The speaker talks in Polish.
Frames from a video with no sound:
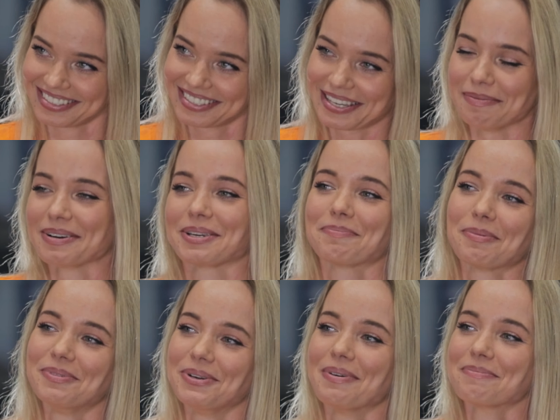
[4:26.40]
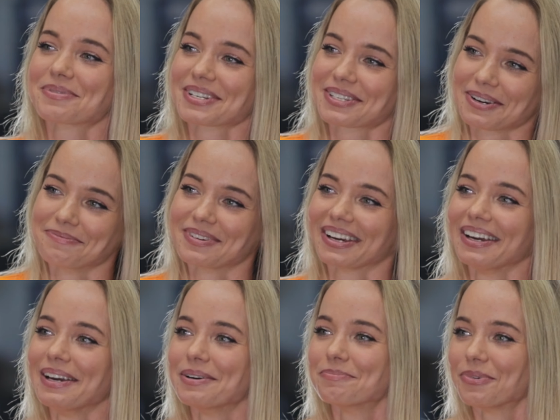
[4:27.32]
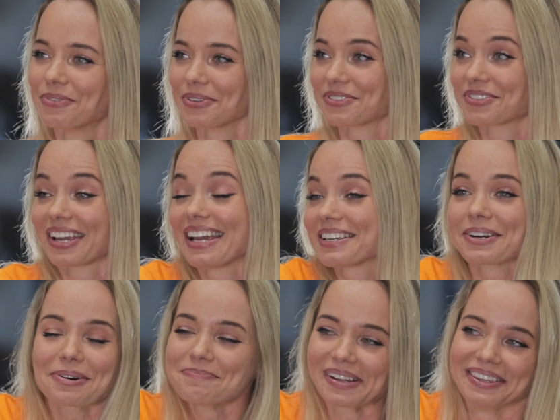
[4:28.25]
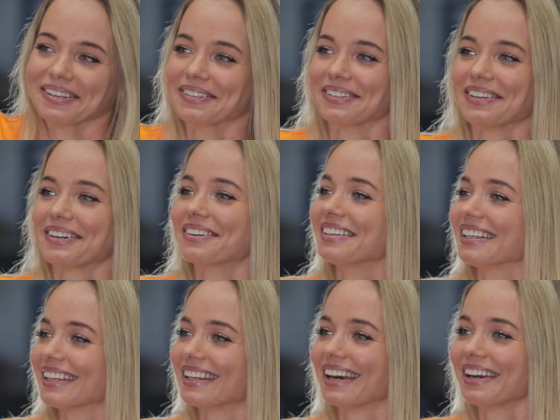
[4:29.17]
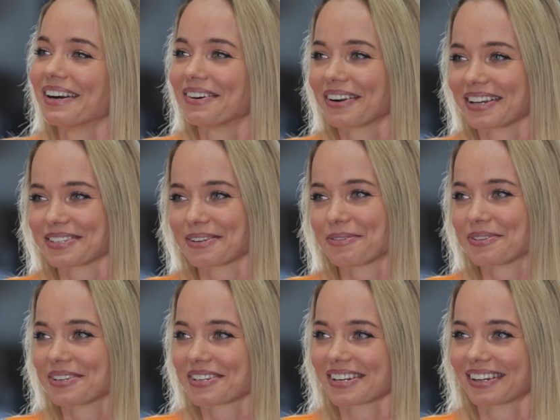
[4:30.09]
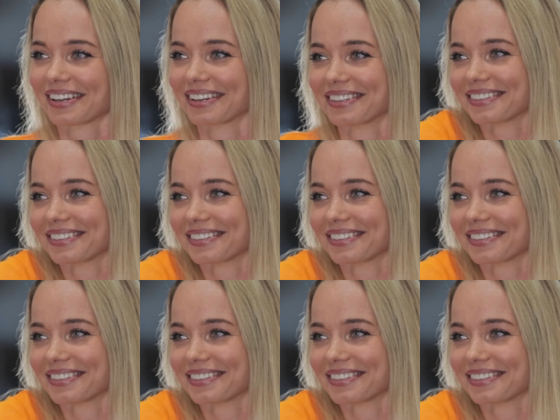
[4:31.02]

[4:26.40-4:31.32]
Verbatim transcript: sama się pomyliłam przy sobie, mówiąc, że ja się kompletnie do tego nie nadaję, a okazało się, że